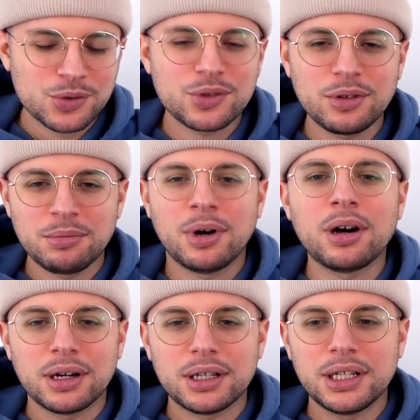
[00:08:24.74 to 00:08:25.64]

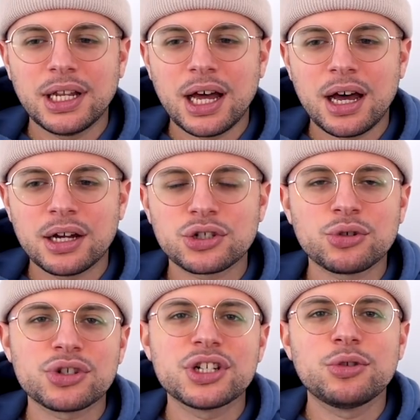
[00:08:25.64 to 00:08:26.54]
seulement il a
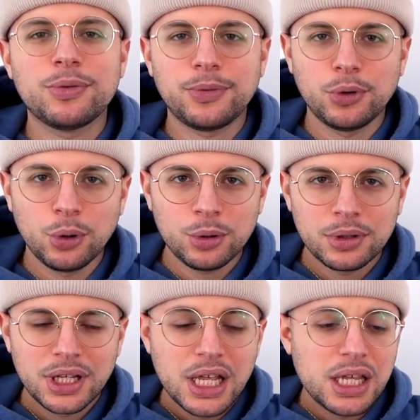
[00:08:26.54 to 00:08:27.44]
changé de flow,